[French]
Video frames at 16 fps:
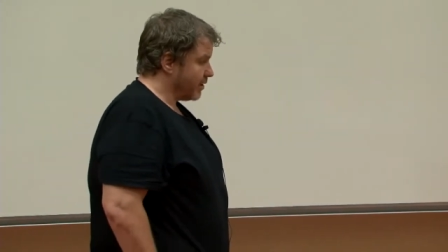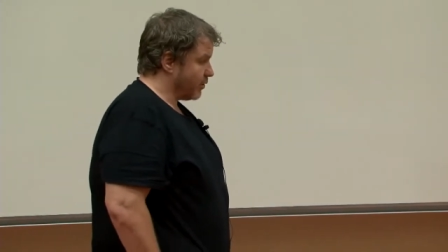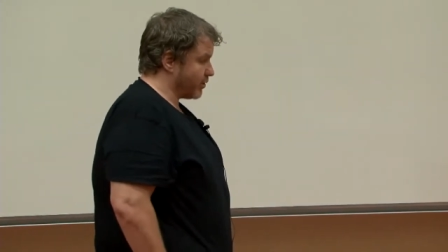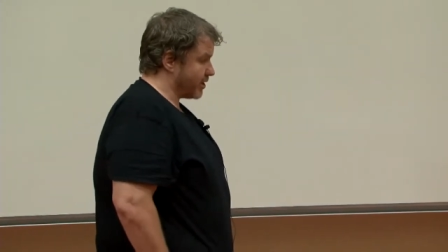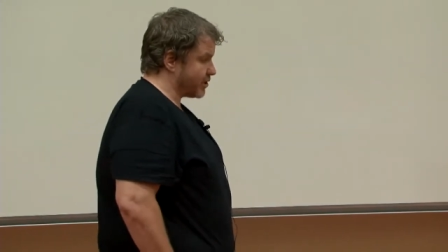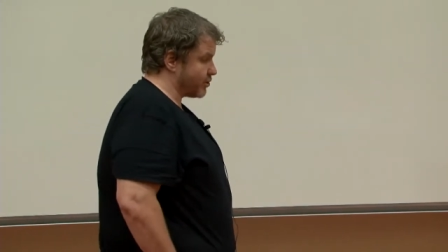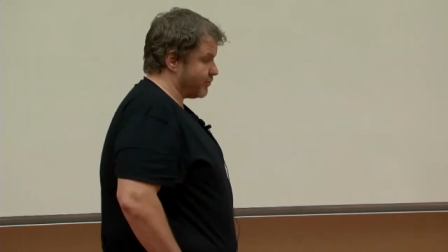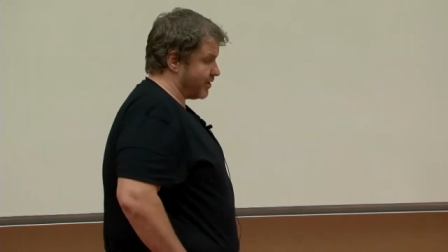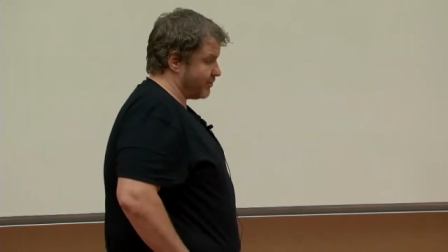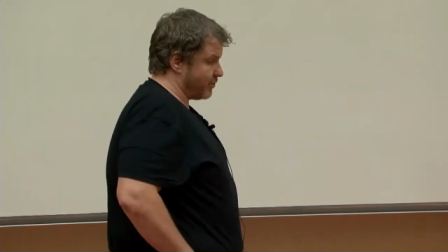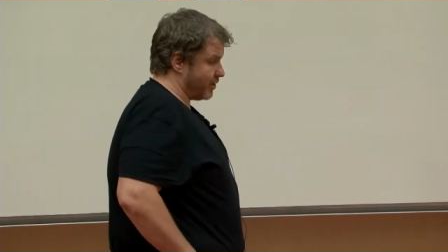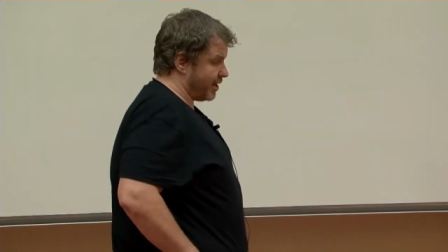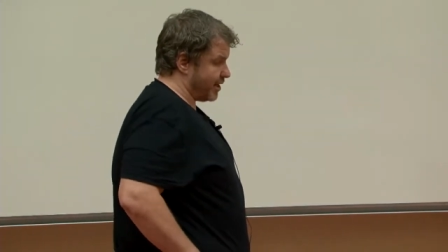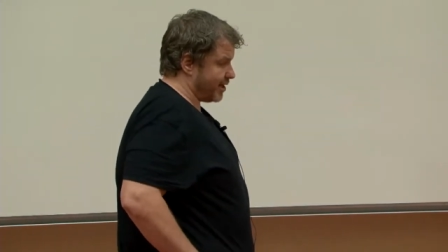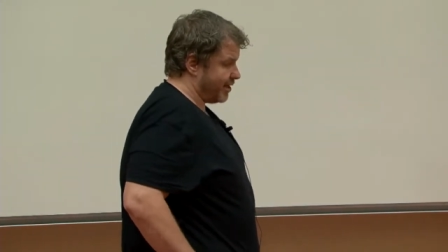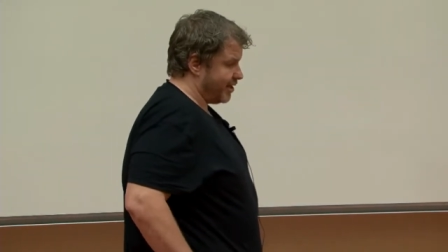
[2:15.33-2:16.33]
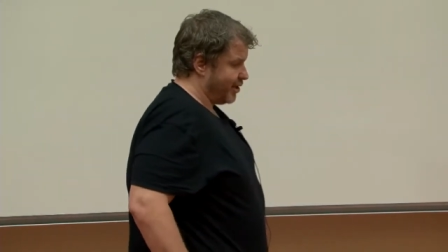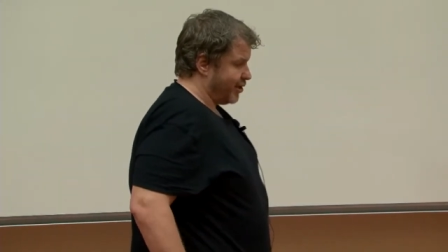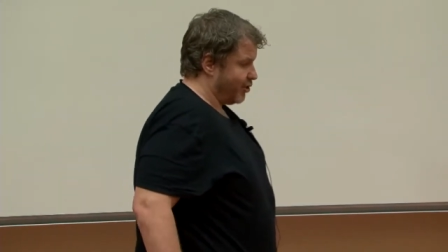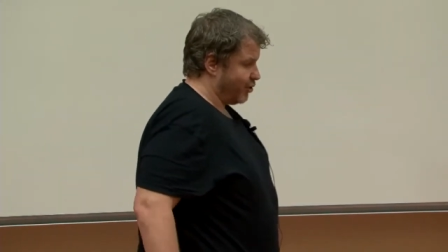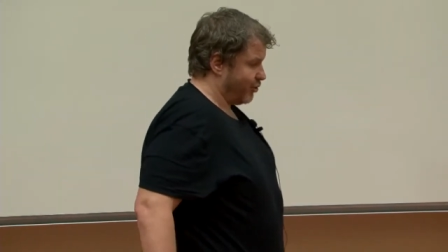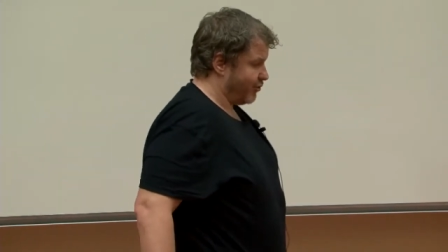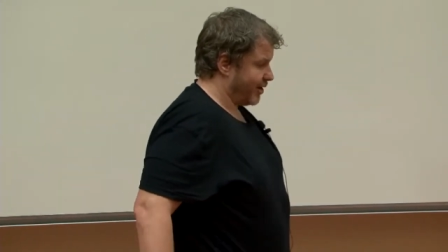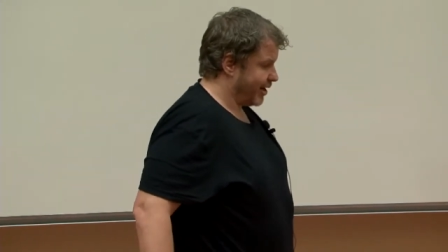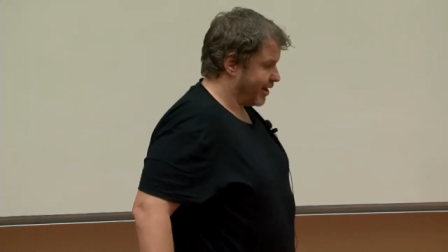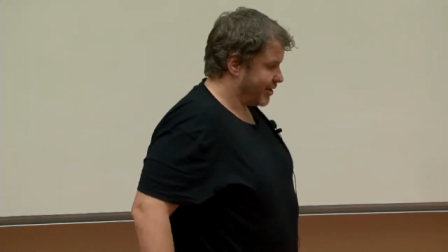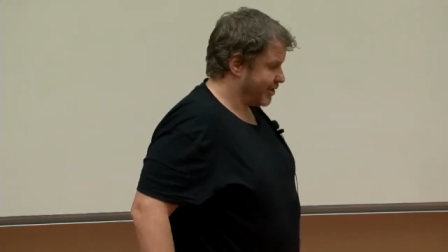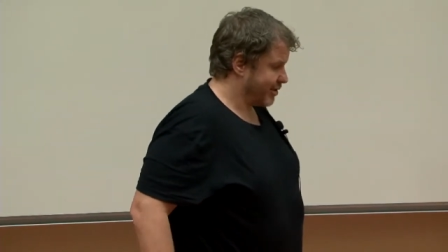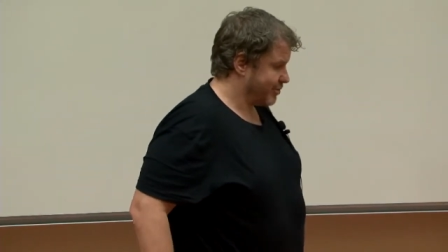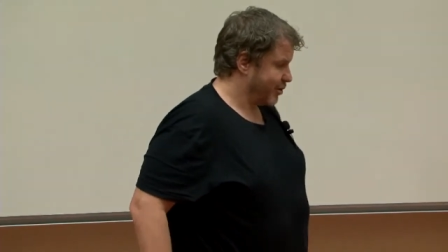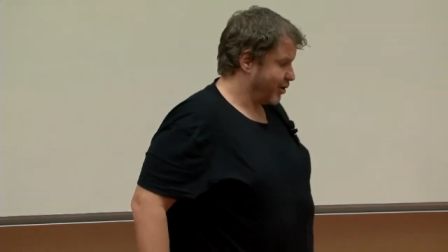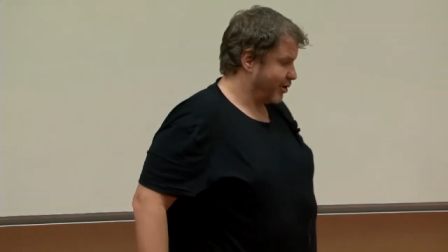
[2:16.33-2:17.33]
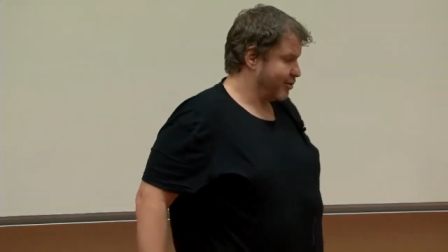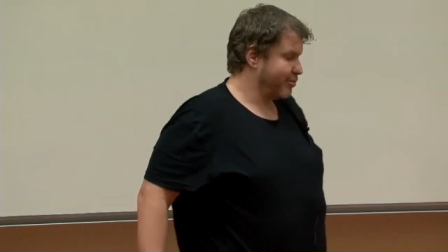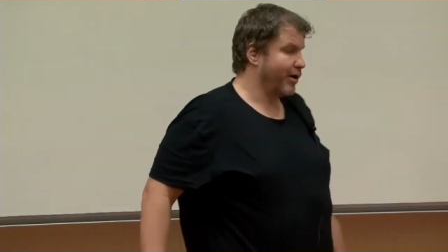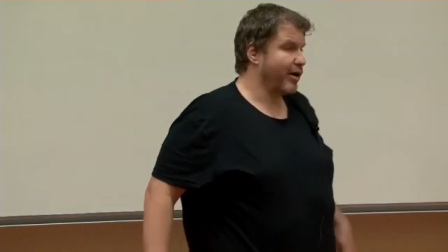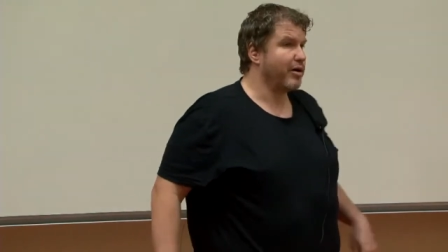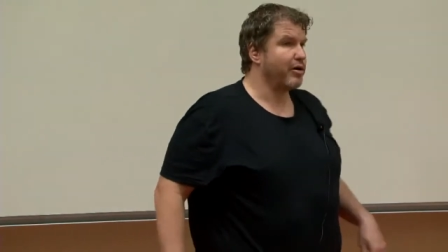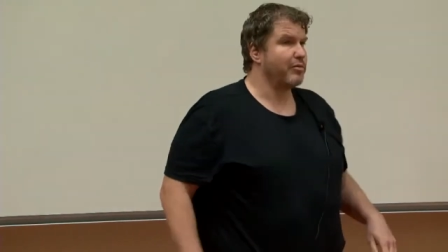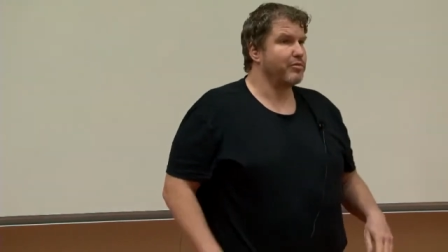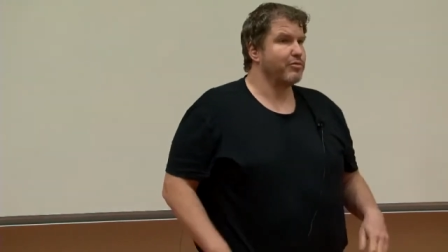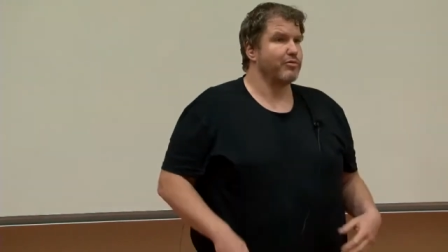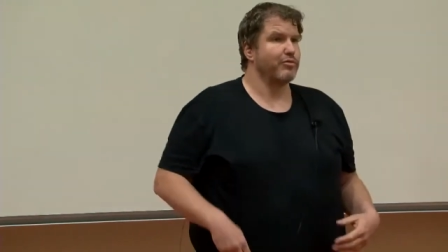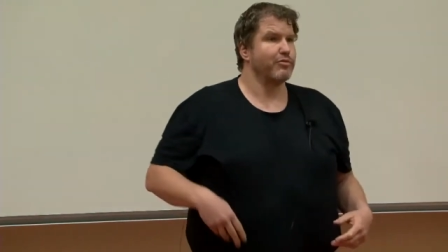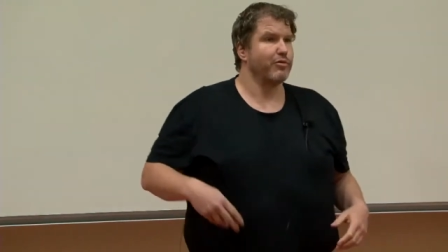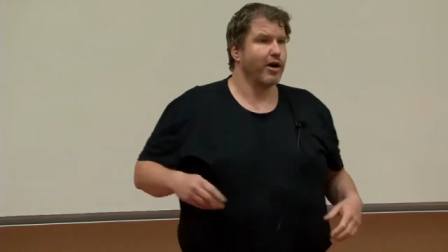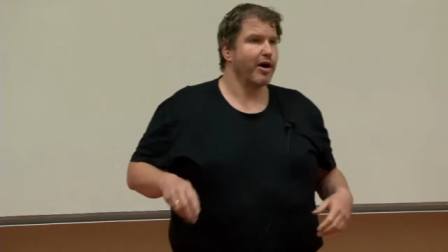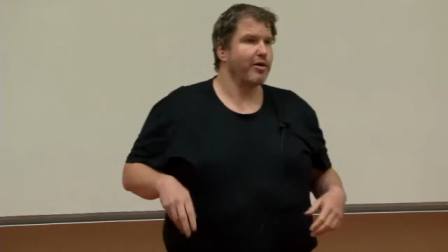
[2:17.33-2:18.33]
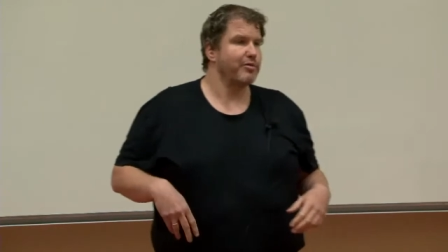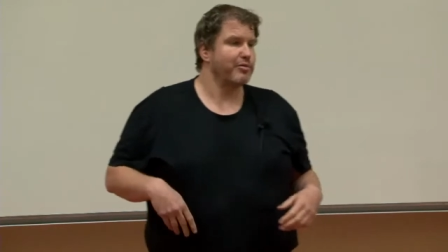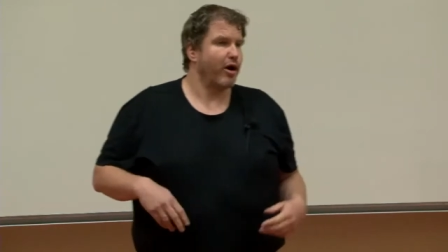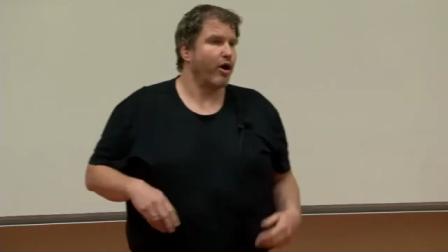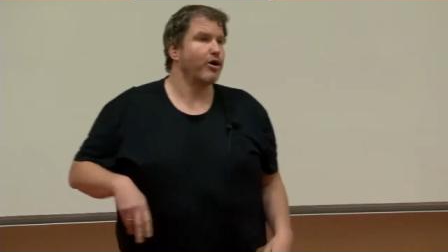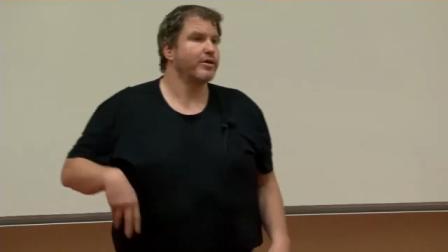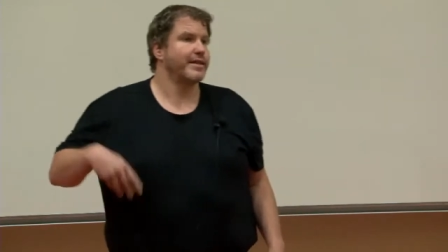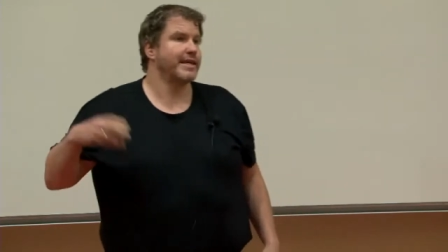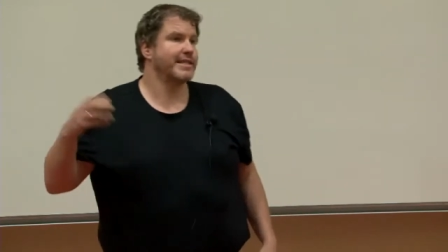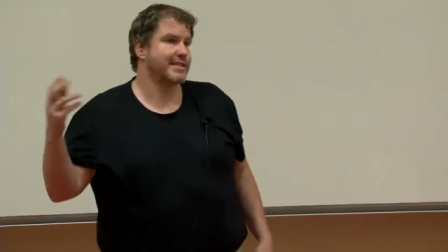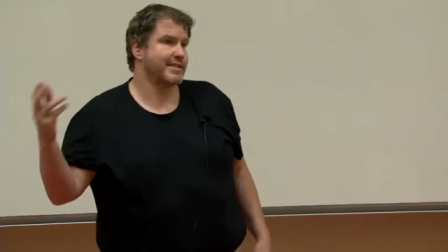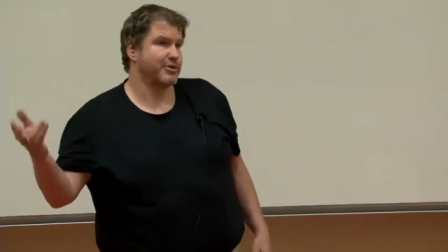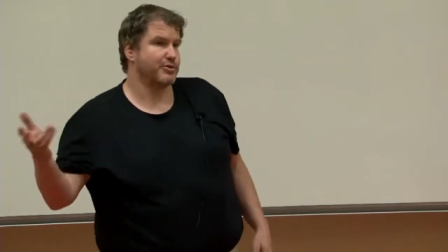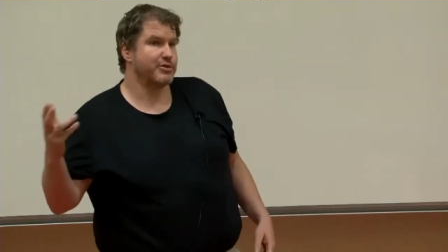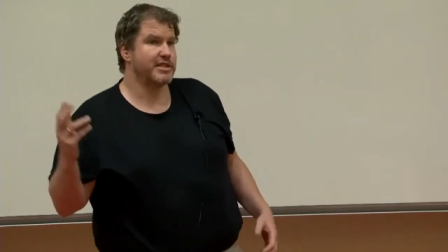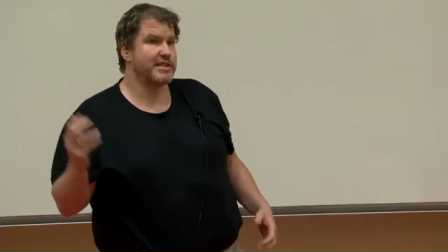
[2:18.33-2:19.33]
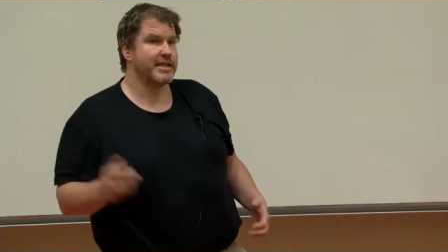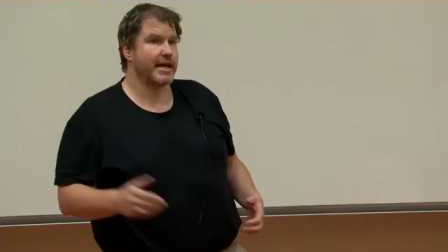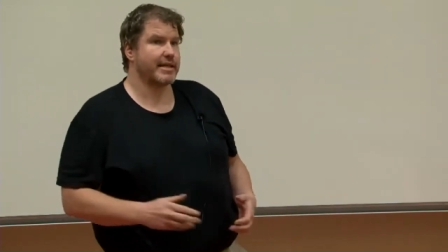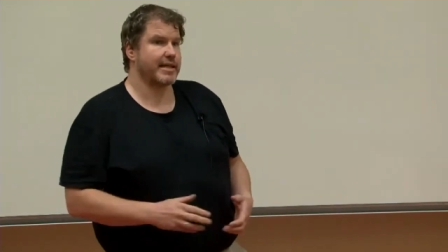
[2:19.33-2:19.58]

Donc qu'est-ce qu'on va voir On va d'abord bah, voir un test unitaire